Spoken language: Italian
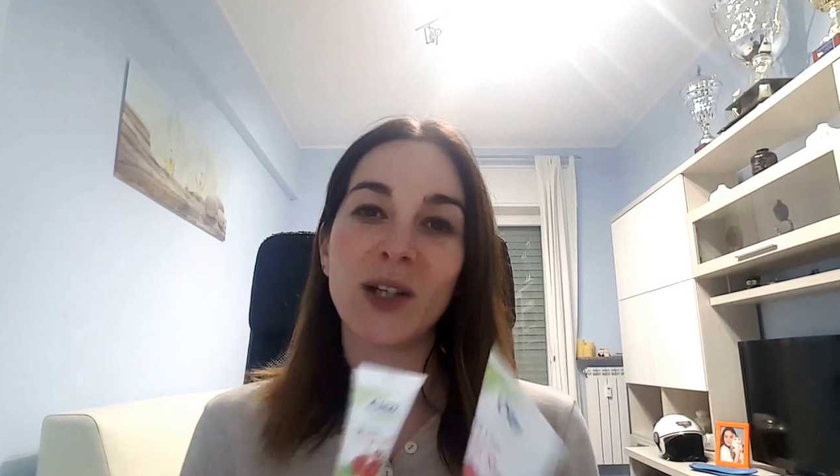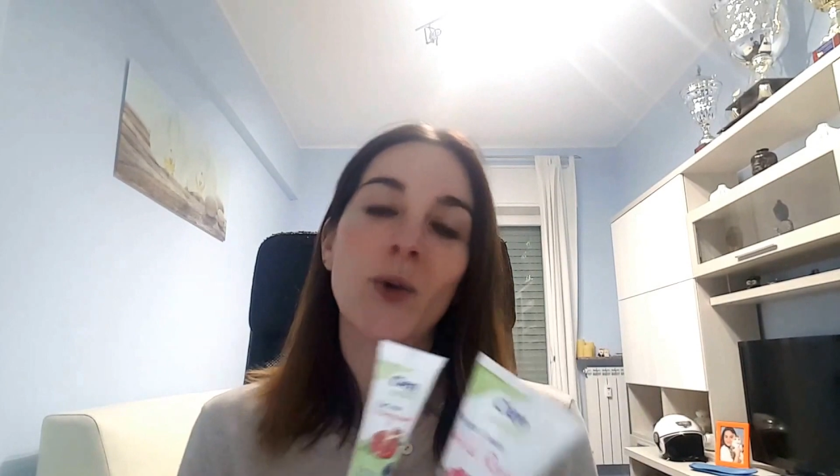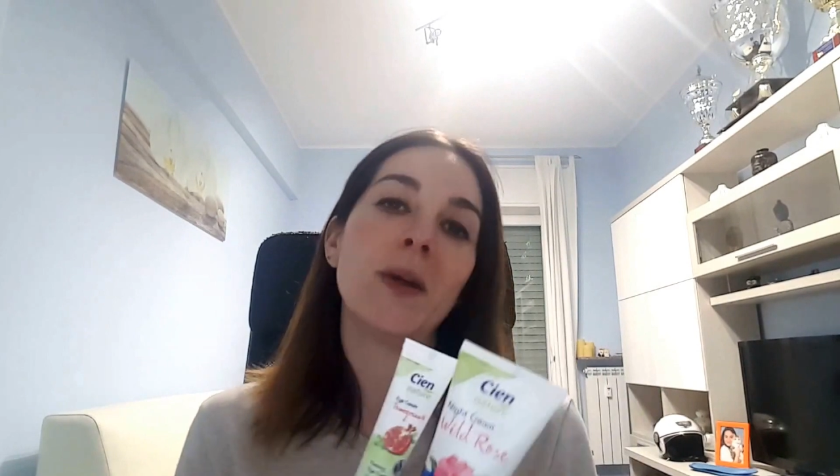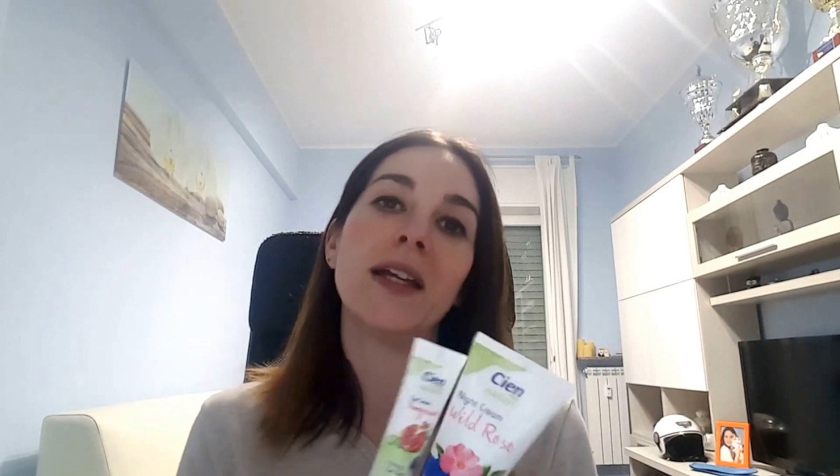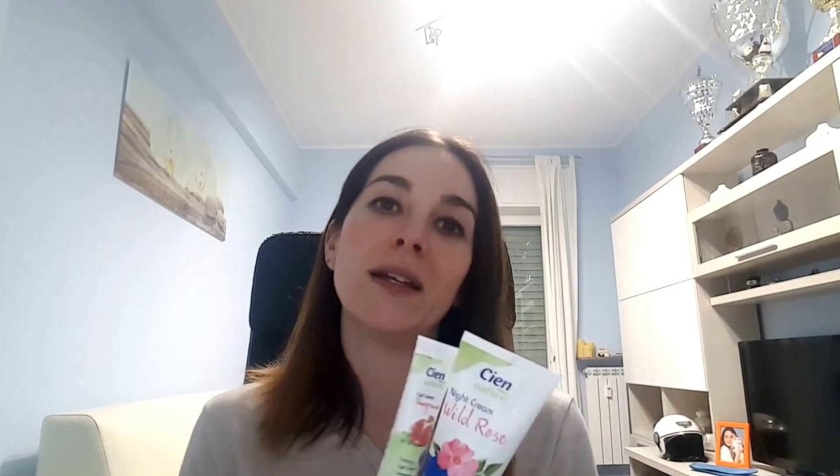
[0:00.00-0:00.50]

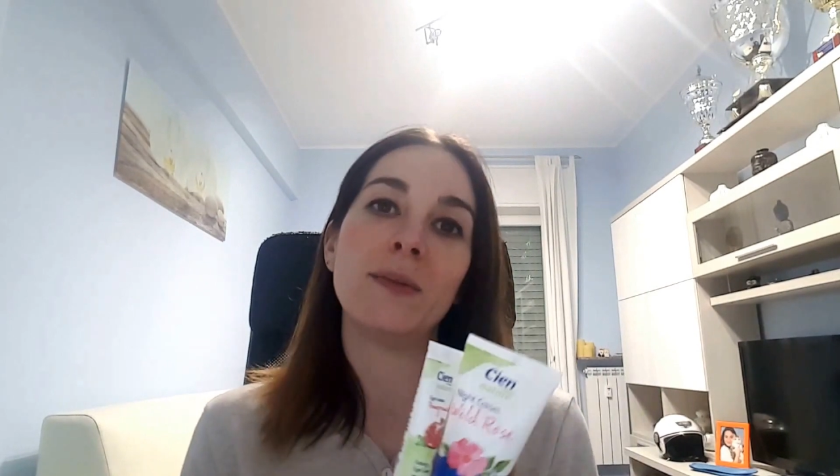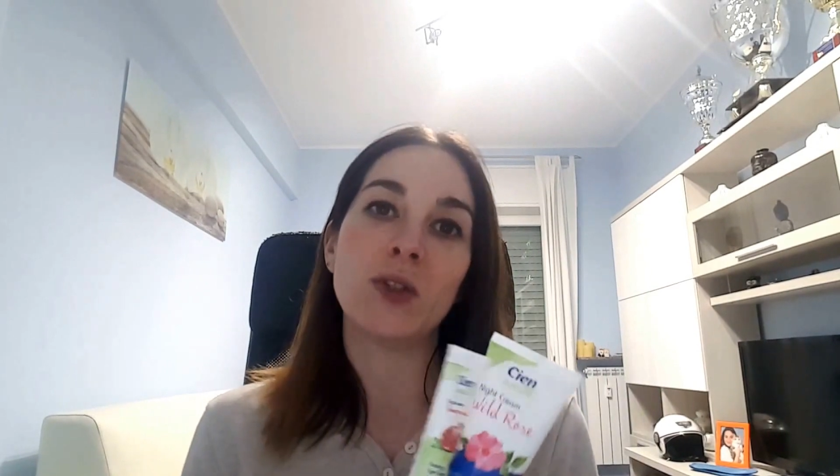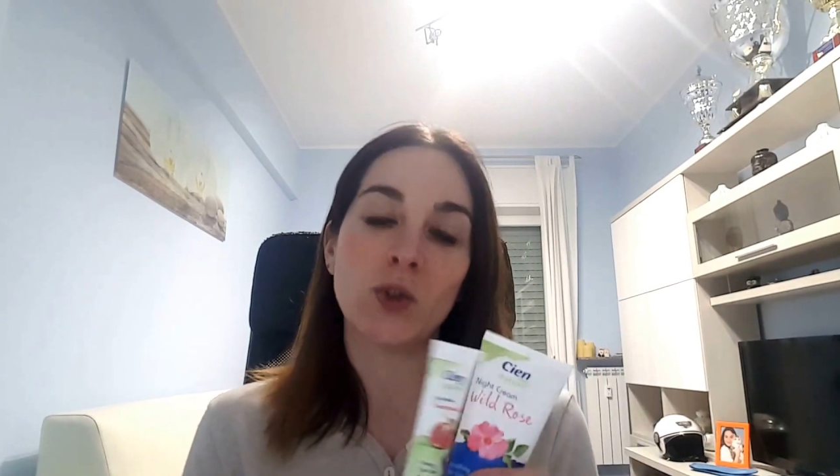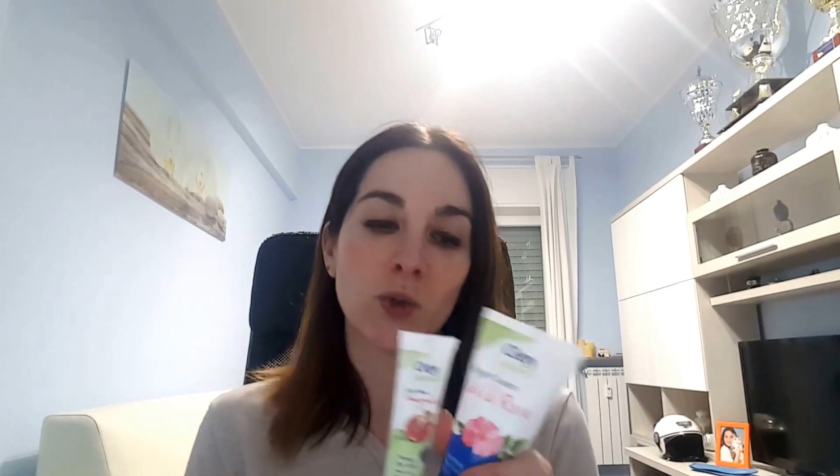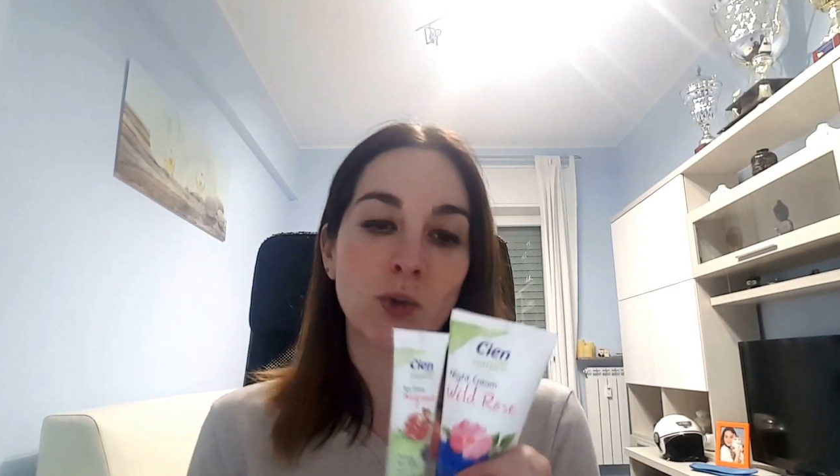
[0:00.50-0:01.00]
come mi
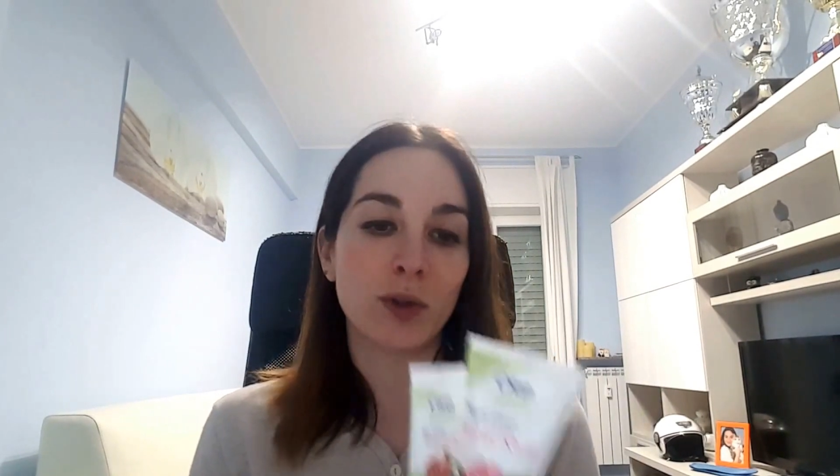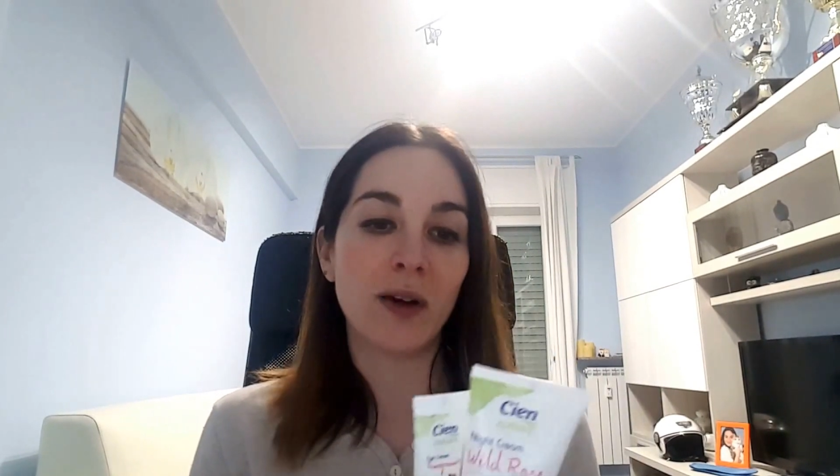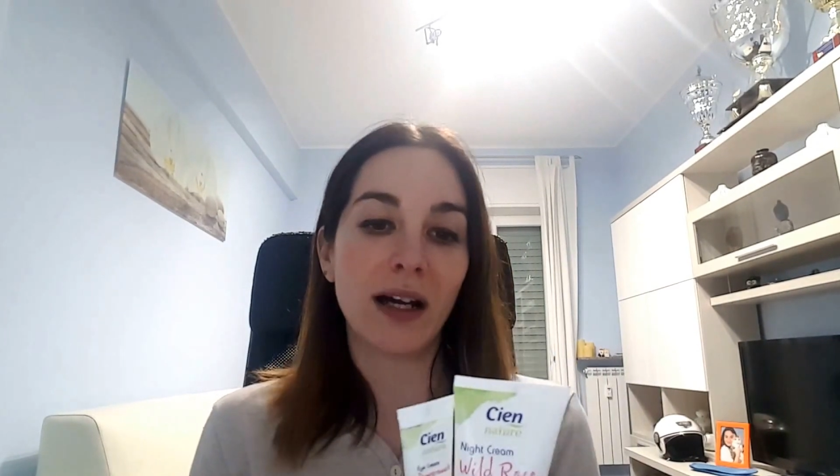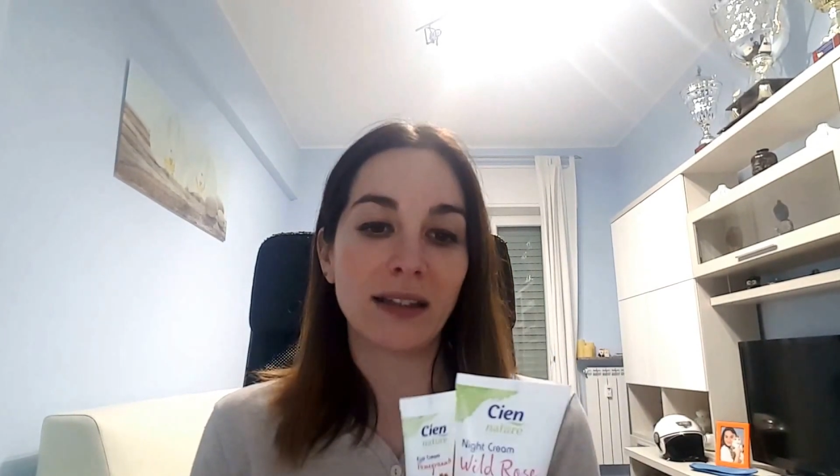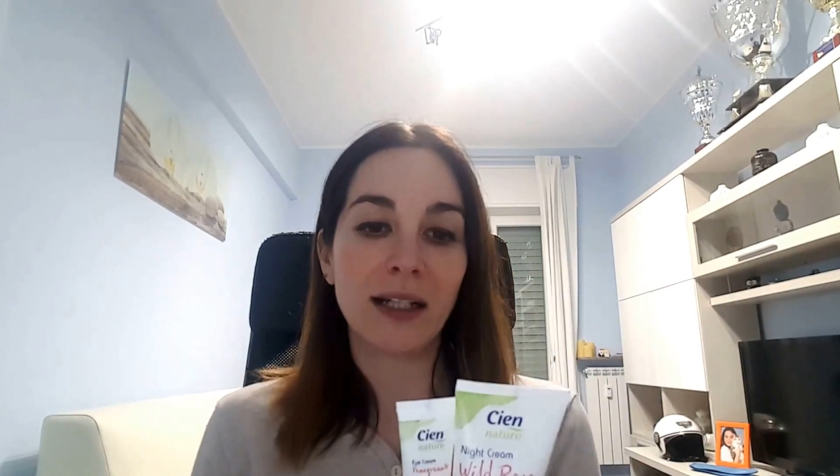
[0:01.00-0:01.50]
sono
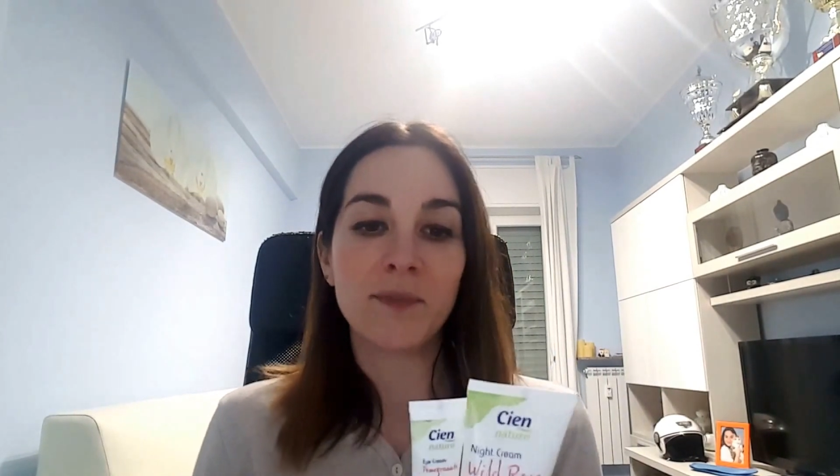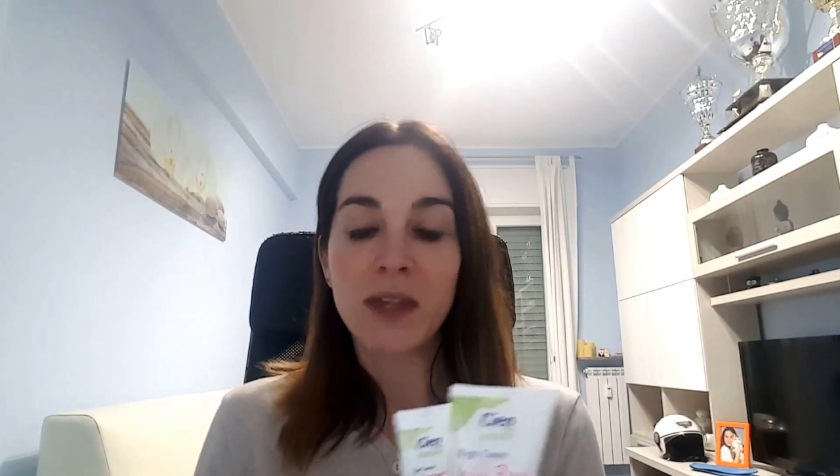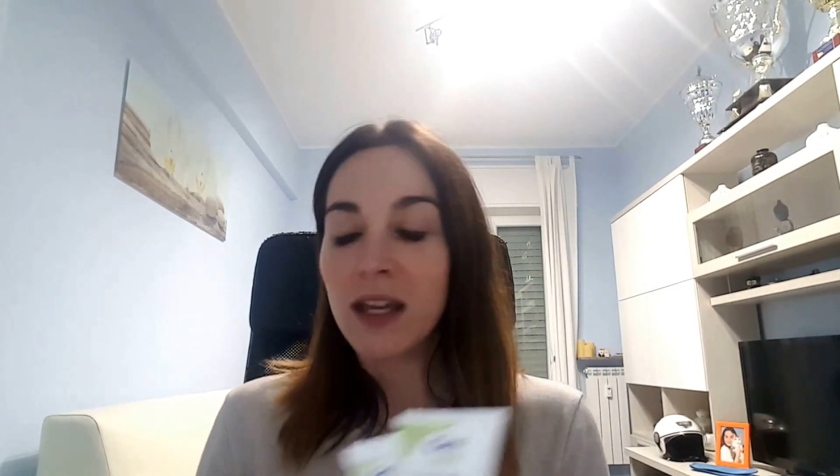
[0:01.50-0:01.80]
trovata.